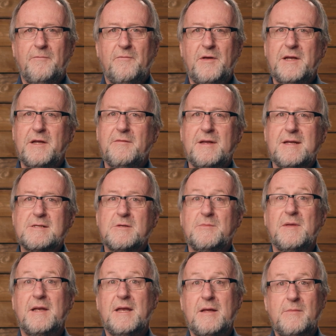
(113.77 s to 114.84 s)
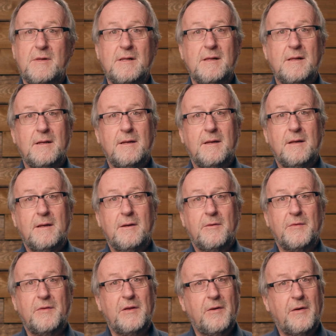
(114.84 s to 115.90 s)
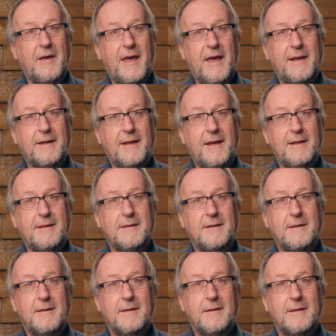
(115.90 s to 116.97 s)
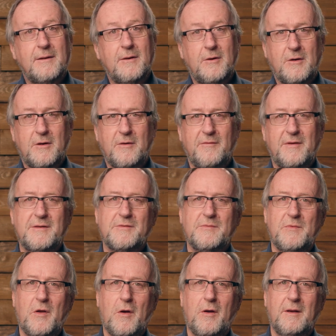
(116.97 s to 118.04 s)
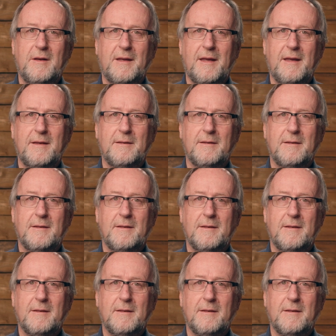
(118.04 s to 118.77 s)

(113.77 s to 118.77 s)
Weder wenn es um den Himmel und die neue Erde geht, noch wenn es um die Hölle geht.